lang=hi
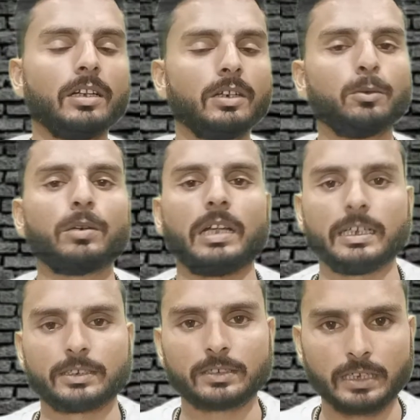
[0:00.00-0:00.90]
लोकल
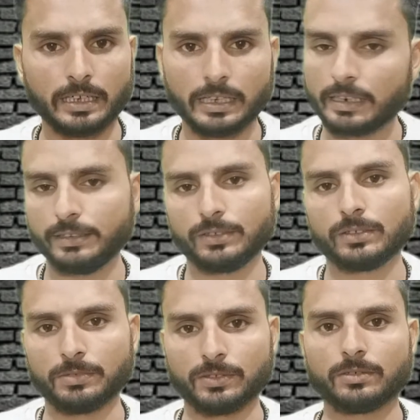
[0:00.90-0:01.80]
हास्ट का आर
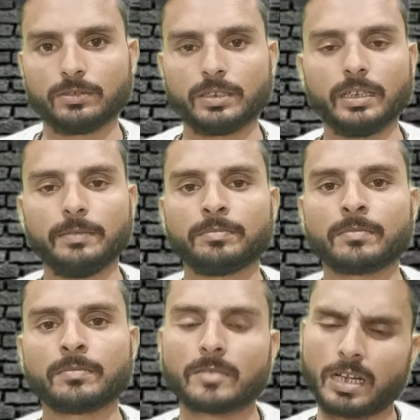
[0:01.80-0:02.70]
सर्विस ठीक है
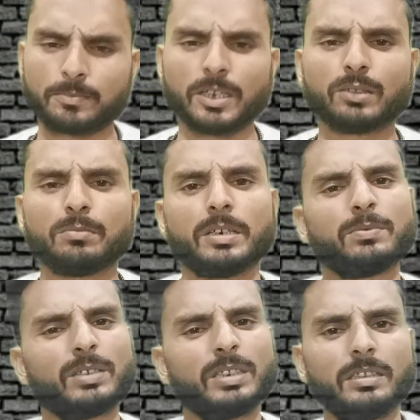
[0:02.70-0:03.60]
आप चाहें तो
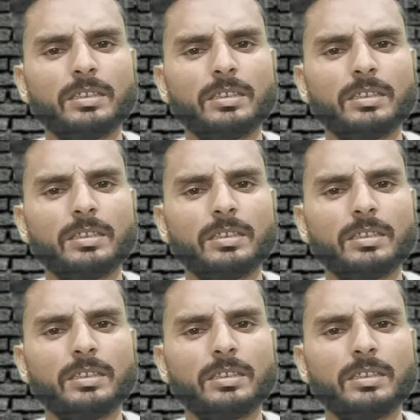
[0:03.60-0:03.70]
मार्फो की